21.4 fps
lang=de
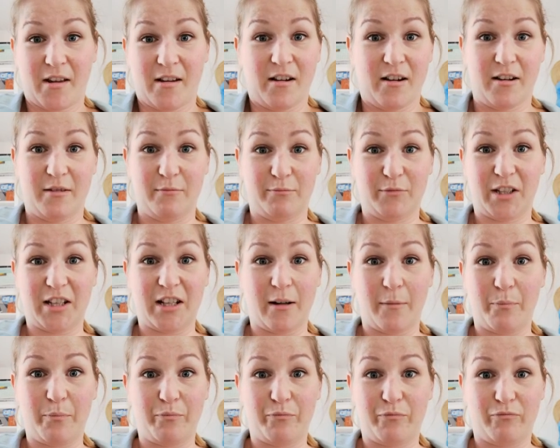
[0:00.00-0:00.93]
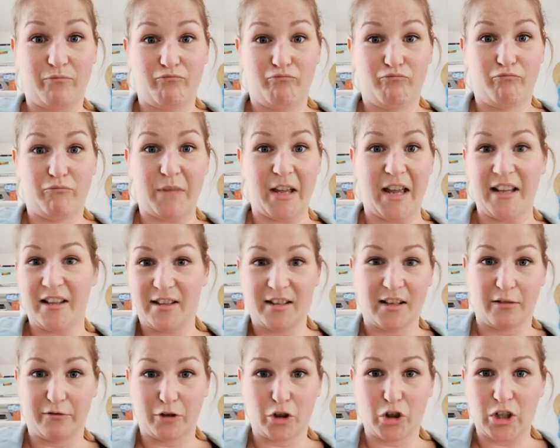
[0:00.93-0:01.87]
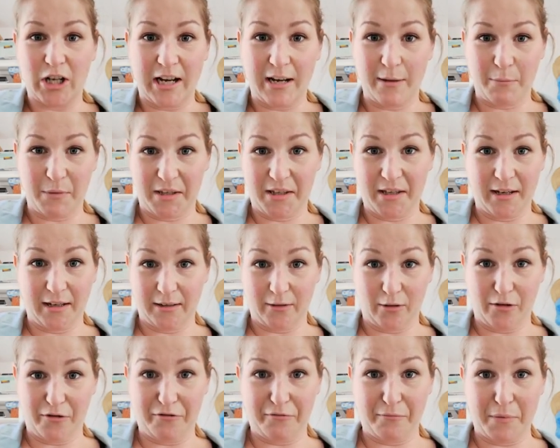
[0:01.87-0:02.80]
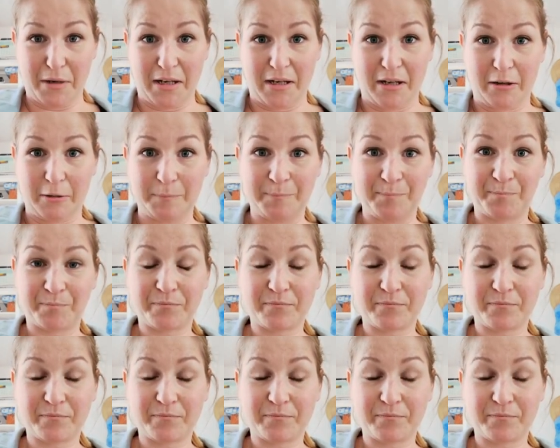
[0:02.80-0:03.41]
Ähm, ich glaube, der hätte sich auf der Stelle mit dir getroffen, Aida.